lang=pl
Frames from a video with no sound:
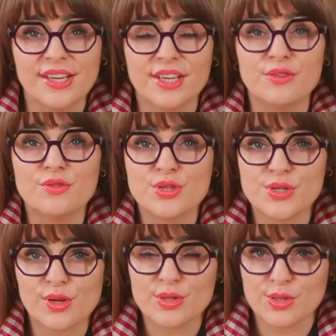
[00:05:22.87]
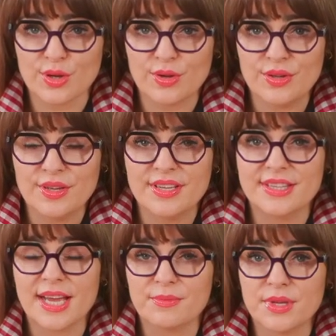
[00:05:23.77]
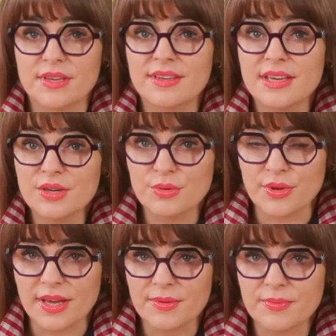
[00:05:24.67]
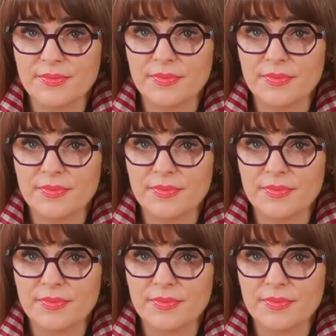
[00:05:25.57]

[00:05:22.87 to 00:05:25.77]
i wszystko, co nami kieruje.